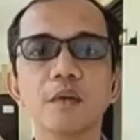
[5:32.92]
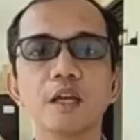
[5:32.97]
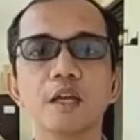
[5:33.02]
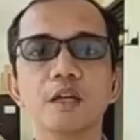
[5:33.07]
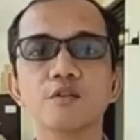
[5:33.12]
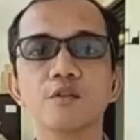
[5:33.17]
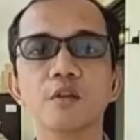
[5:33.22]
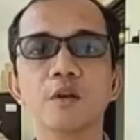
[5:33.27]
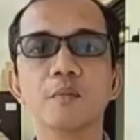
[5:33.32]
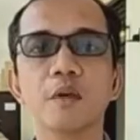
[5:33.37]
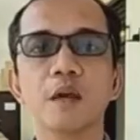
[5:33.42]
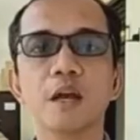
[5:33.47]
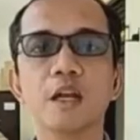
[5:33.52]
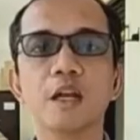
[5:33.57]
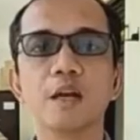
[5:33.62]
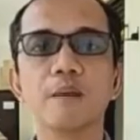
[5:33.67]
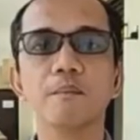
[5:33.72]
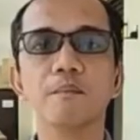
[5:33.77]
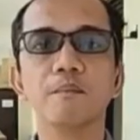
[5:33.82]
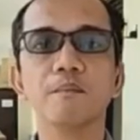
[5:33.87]
Dan mereka juga
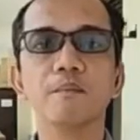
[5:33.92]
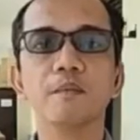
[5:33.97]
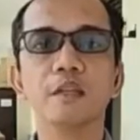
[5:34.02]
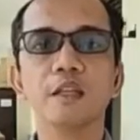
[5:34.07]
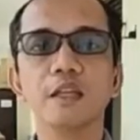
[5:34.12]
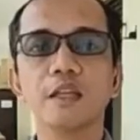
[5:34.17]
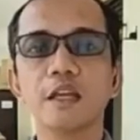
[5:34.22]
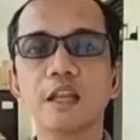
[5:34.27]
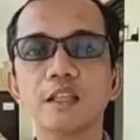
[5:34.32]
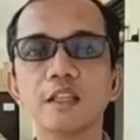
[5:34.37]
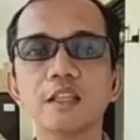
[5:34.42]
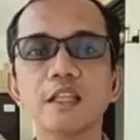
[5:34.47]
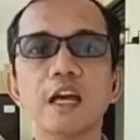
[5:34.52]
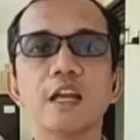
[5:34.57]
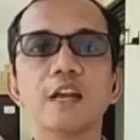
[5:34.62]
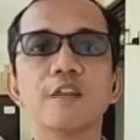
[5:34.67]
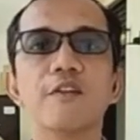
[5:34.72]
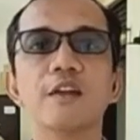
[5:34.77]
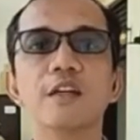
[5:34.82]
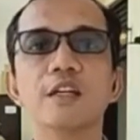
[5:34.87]
berharap
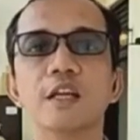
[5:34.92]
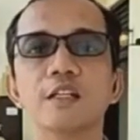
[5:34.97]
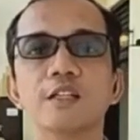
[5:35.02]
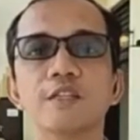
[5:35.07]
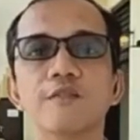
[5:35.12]
nantinya ada